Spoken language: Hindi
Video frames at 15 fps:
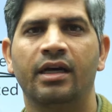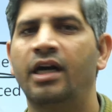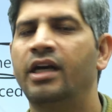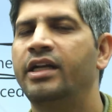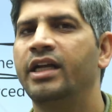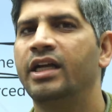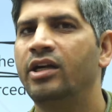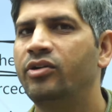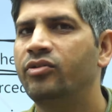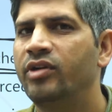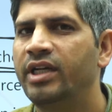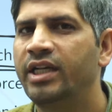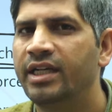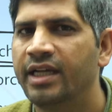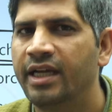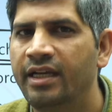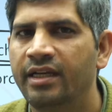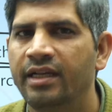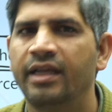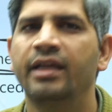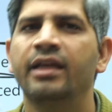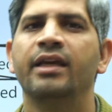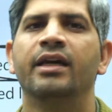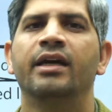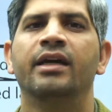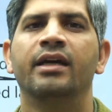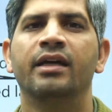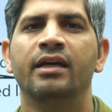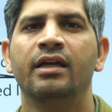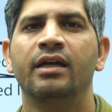आर्टिकल ट्वेंटी नाइन नहीं है
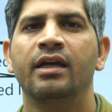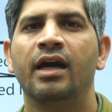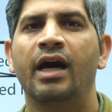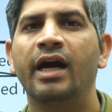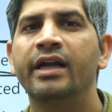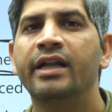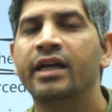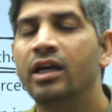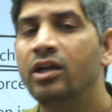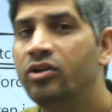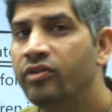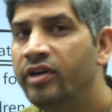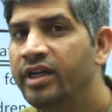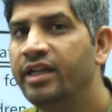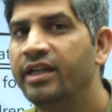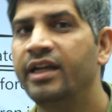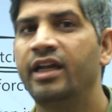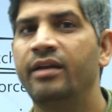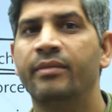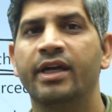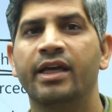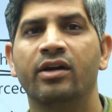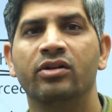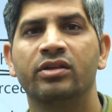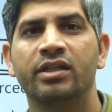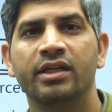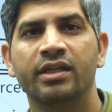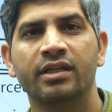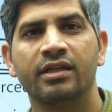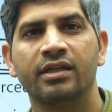आर्टिकल ट्वेंटी नाइन में क्या
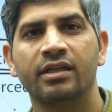होता है